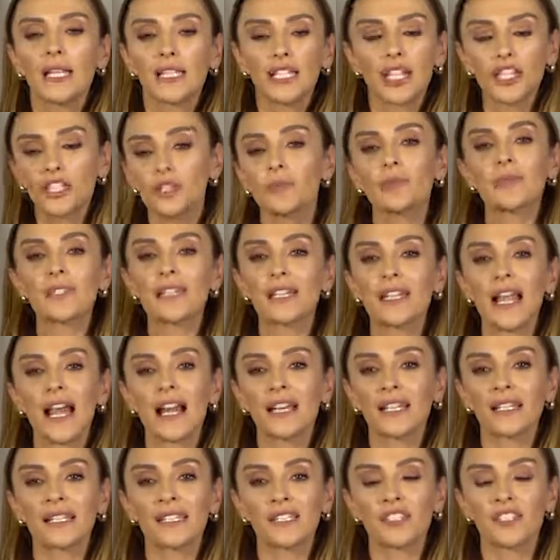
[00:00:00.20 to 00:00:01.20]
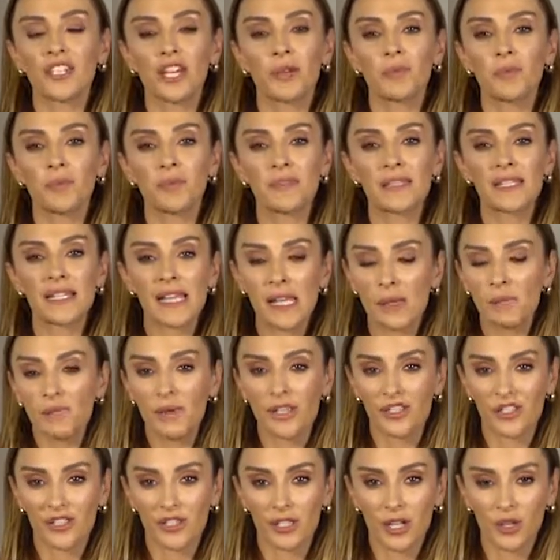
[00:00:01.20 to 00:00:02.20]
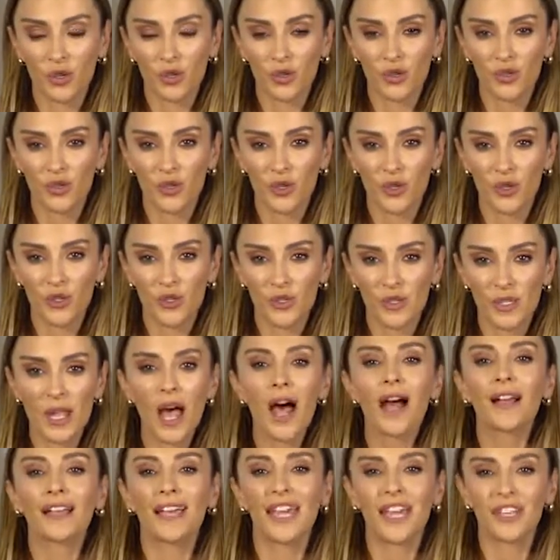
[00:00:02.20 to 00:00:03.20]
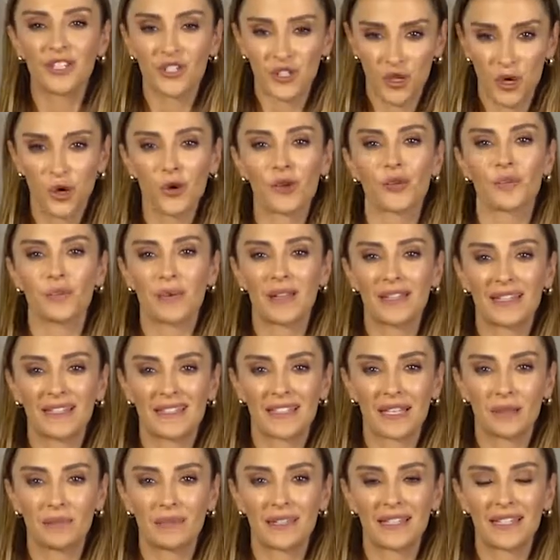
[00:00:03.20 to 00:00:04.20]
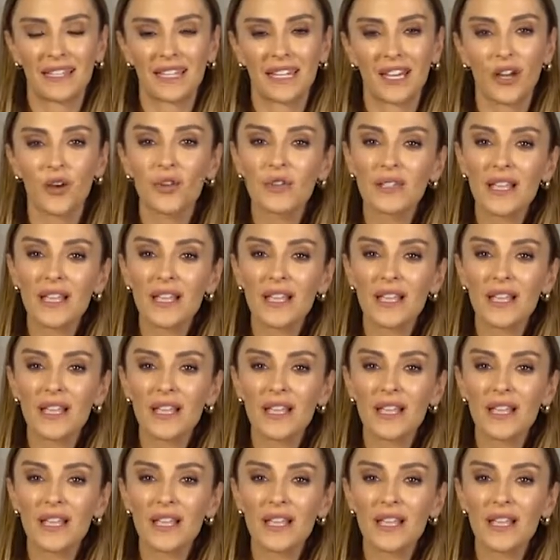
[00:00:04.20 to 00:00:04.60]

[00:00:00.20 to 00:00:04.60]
Yaşımız ilerledikçe hepimiz neyin peşinde koşuyoruz? Daha genç görünmenin tabii ki.